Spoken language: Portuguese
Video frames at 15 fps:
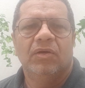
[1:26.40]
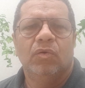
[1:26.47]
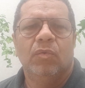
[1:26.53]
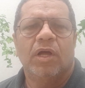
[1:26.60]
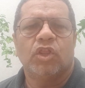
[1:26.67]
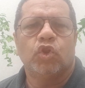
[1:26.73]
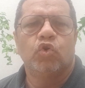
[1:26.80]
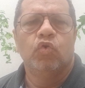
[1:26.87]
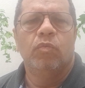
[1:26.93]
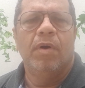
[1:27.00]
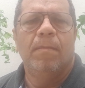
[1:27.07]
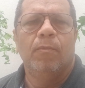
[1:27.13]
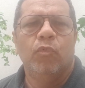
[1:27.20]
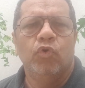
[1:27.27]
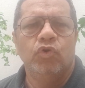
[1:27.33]
uma
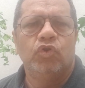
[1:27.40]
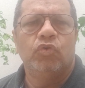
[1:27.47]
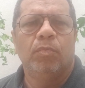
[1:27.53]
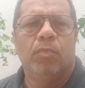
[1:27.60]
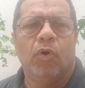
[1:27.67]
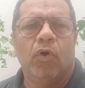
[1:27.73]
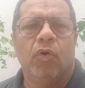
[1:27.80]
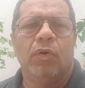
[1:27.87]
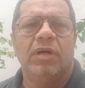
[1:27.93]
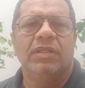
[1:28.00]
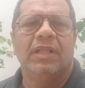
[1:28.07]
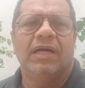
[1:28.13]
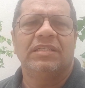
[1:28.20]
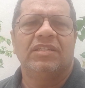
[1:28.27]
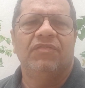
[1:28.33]
turma muito boa
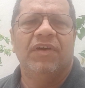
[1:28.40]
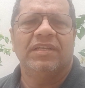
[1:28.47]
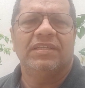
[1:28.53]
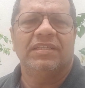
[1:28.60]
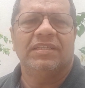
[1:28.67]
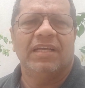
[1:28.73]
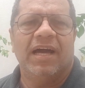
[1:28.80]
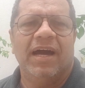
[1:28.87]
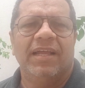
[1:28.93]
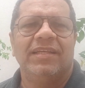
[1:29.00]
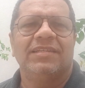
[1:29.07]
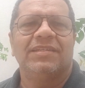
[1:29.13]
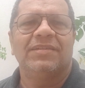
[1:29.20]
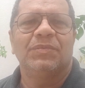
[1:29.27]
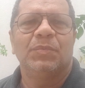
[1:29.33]
nas diversas
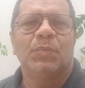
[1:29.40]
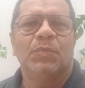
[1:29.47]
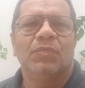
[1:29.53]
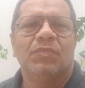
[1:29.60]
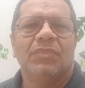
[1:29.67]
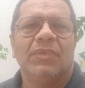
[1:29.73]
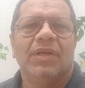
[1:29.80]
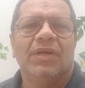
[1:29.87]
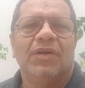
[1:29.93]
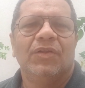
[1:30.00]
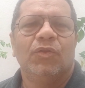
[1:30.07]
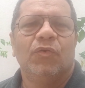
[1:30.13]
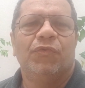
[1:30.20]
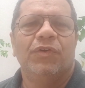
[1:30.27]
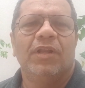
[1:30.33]
áreas.
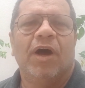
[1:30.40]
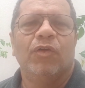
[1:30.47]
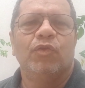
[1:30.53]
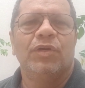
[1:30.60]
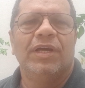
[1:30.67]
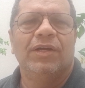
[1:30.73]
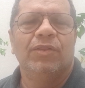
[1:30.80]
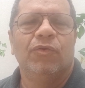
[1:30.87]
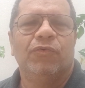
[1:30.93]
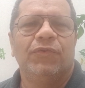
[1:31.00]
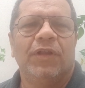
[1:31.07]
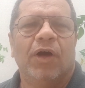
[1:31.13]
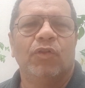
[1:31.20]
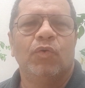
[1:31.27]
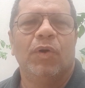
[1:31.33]
No final do, no
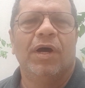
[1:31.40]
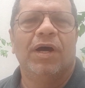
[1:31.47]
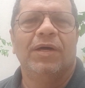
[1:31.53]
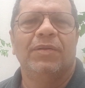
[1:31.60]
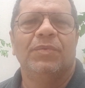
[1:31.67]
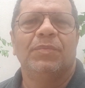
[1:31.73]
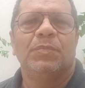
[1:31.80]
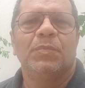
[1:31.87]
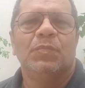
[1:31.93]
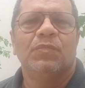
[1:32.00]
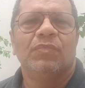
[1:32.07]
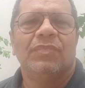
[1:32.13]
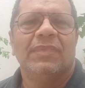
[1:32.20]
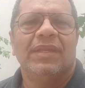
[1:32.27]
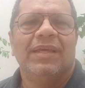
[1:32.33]
final do ano,
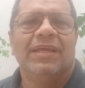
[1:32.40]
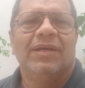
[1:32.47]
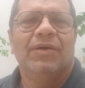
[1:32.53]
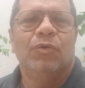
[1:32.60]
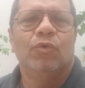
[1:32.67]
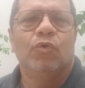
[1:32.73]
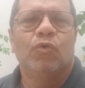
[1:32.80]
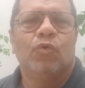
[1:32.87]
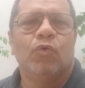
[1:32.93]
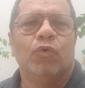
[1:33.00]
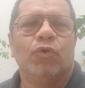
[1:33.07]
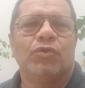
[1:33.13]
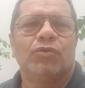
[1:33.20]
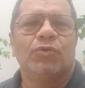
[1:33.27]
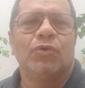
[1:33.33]
o
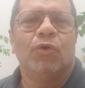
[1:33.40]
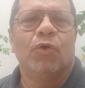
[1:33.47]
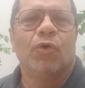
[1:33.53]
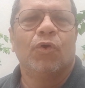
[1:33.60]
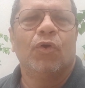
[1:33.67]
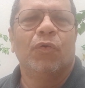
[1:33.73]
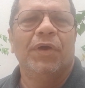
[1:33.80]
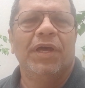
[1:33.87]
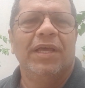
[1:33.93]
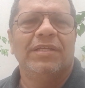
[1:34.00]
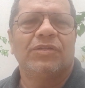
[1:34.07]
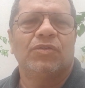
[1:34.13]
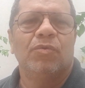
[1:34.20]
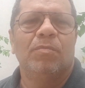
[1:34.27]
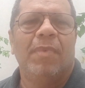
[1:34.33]
curso logrou
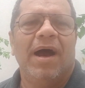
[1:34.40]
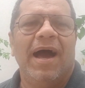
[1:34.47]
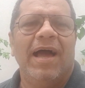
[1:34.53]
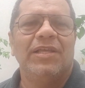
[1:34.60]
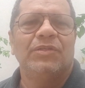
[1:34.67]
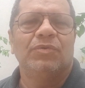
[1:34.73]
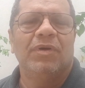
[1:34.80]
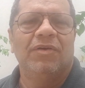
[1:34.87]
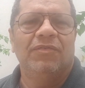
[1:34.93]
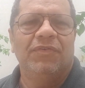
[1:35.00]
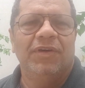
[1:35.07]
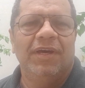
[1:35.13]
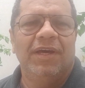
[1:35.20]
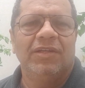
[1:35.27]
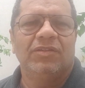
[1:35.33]
êxito mais uma
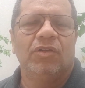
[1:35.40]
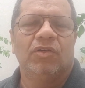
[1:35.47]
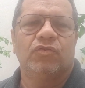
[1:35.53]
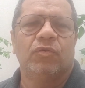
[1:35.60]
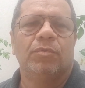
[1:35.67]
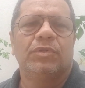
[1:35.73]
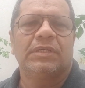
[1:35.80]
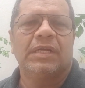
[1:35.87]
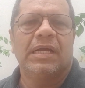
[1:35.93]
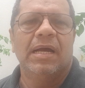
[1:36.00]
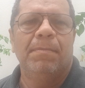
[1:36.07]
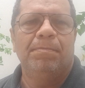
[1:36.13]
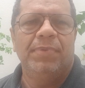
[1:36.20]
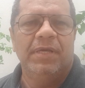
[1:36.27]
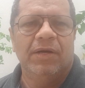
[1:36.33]
vez. Nós fomos
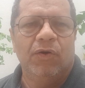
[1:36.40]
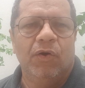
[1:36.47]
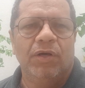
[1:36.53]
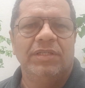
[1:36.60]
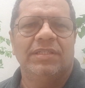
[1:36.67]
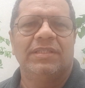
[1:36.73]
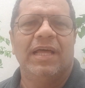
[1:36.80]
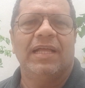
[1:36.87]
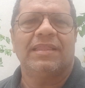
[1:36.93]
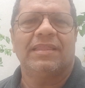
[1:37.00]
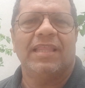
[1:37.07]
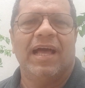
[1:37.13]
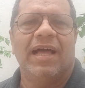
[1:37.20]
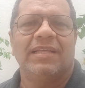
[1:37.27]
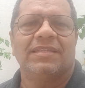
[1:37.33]
campeões da
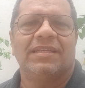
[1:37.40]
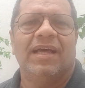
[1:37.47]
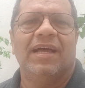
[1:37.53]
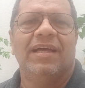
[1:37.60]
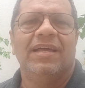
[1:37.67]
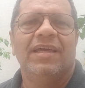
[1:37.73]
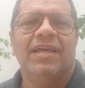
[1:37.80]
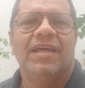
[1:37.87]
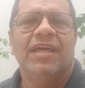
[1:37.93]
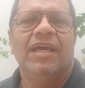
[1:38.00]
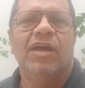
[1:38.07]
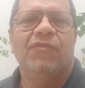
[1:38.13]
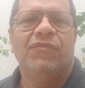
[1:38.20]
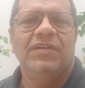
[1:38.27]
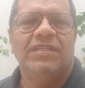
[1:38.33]
taça
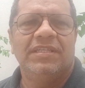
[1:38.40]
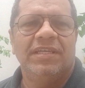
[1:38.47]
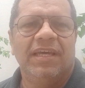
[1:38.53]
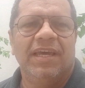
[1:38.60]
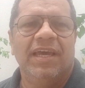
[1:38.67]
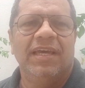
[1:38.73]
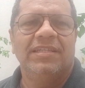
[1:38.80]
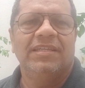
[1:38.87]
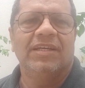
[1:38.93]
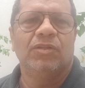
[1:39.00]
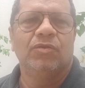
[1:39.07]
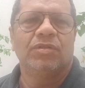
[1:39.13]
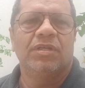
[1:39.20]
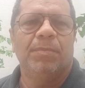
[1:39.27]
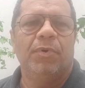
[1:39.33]
eficiência
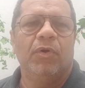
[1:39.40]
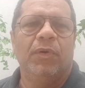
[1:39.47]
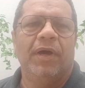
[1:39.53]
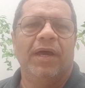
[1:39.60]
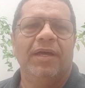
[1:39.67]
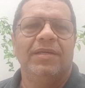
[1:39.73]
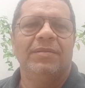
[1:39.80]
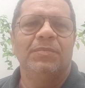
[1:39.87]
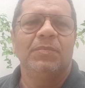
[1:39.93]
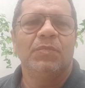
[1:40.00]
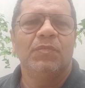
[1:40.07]
do CPUR.